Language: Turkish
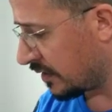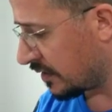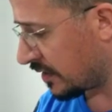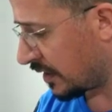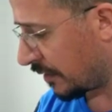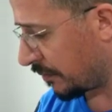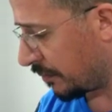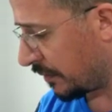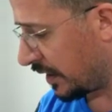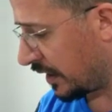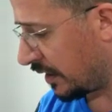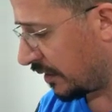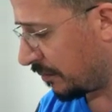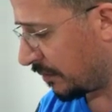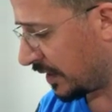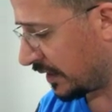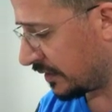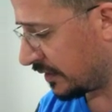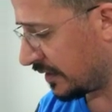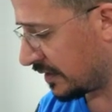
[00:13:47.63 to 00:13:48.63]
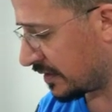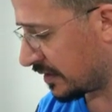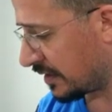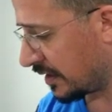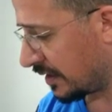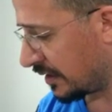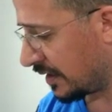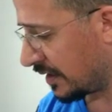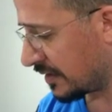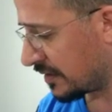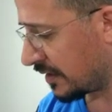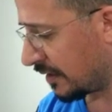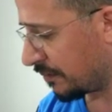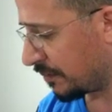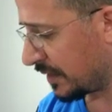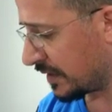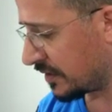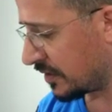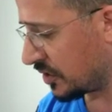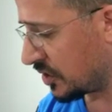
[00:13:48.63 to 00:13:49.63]
sapma madde standart
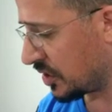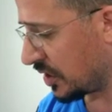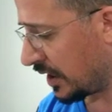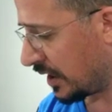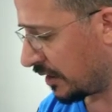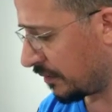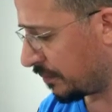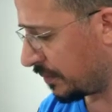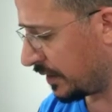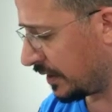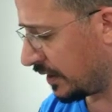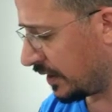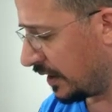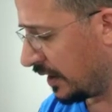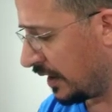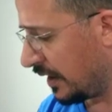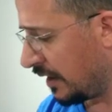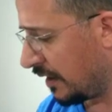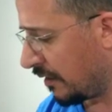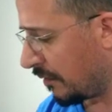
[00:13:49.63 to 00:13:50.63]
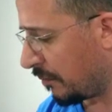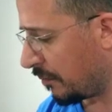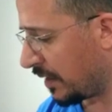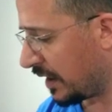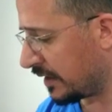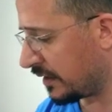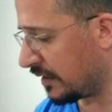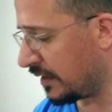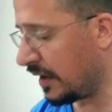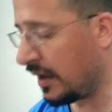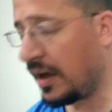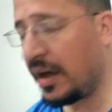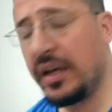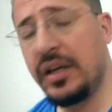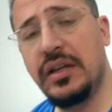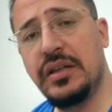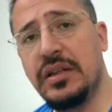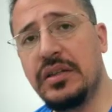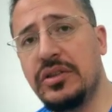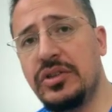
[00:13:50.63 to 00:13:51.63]
sapması çarpı madde
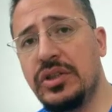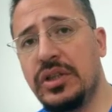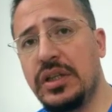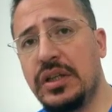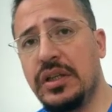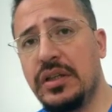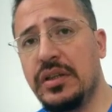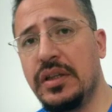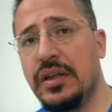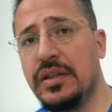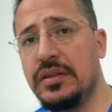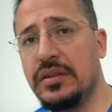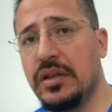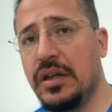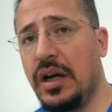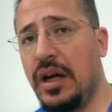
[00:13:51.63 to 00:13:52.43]
ayırt edicilik indeksi.